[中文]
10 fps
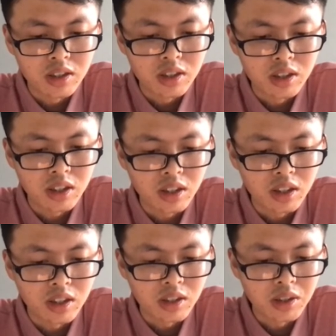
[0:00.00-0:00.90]
这
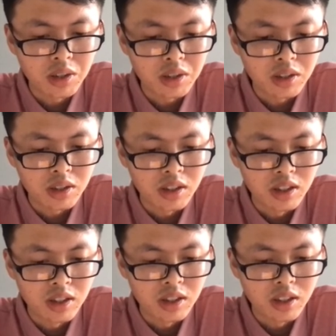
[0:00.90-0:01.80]
个 ledger
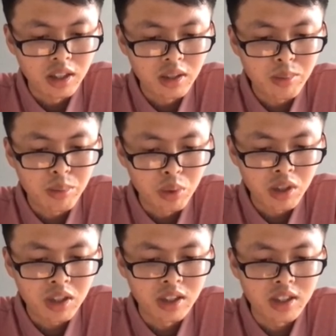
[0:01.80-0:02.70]
ledger
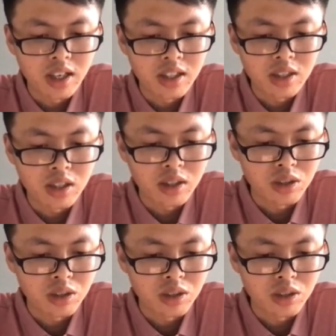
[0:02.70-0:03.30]
block 才知道，